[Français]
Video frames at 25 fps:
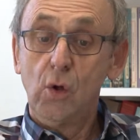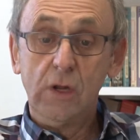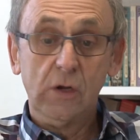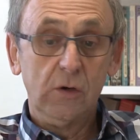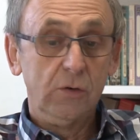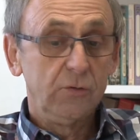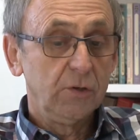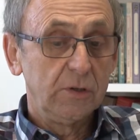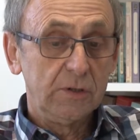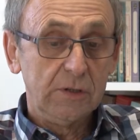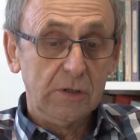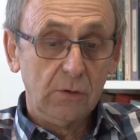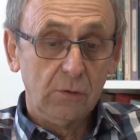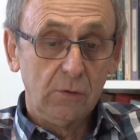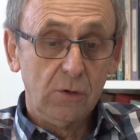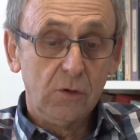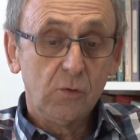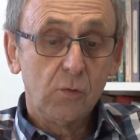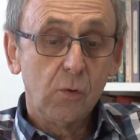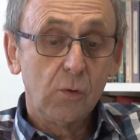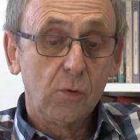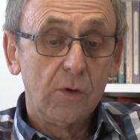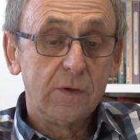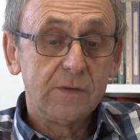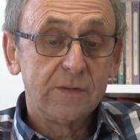Les gens sont généreux,
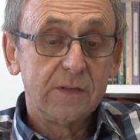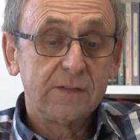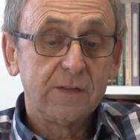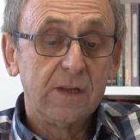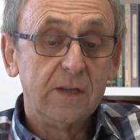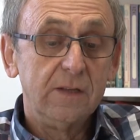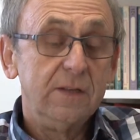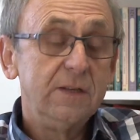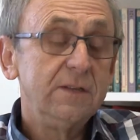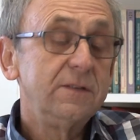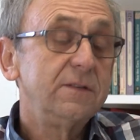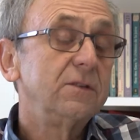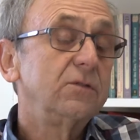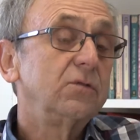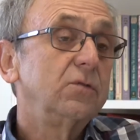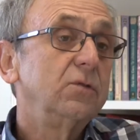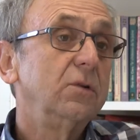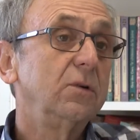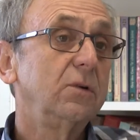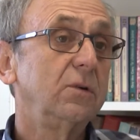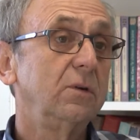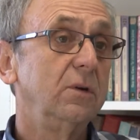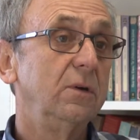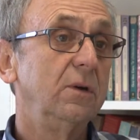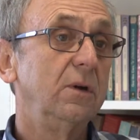quoique cette année, c'est sûr que n'ayons